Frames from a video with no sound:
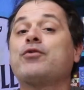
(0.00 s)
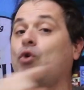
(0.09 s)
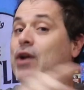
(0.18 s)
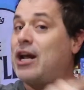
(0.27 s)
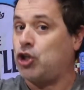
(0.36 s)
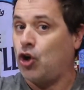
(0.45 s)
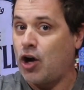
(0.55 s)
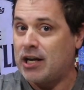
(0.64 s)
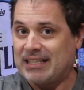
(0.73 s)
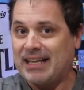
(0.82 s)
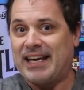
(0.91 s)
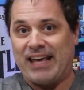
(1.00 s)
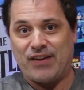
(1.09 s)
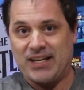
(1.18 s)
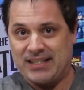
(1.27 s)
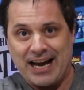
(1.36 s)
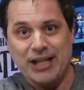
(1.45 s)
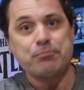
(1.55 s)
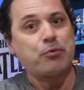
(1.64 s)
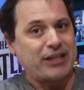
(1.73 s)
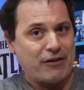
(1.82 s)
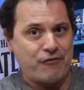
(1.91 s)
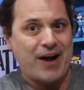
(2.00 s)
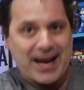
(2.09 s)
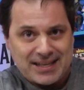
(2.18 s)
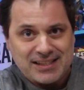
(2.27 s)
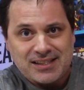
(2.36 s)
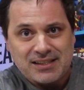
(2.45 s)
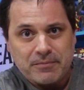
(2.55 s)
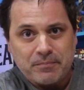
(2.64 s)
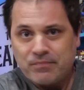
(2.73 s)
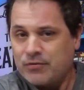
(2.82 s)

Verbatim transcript: Corajosa, é verdade, porque faz.